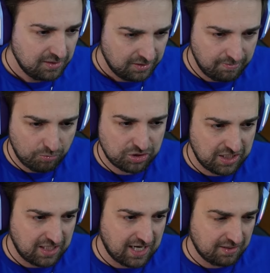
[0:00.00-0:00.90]
Y vamos a
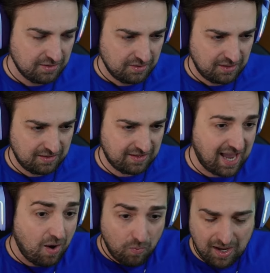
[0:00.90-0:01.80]
llenar de
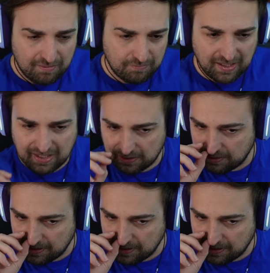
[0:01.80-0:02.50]
agua, ¿vale?